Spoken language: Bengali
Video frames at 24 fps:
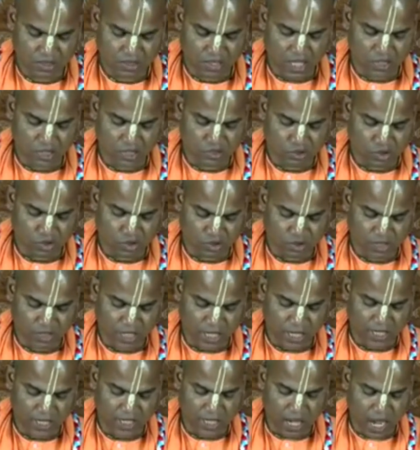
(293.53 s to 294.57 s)
বিষাদ যোগ
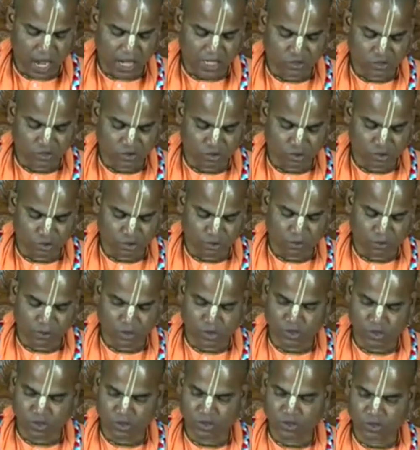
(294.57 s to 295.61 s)
এই আট শ্লোক
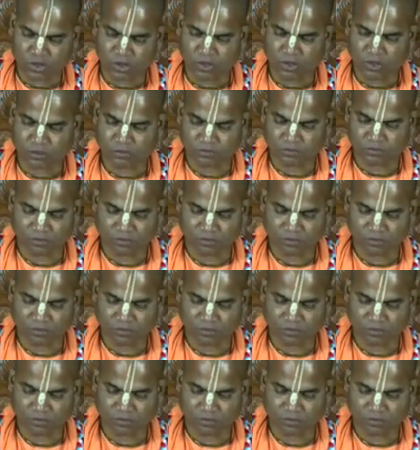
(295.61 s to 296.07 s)
পর্যন্ত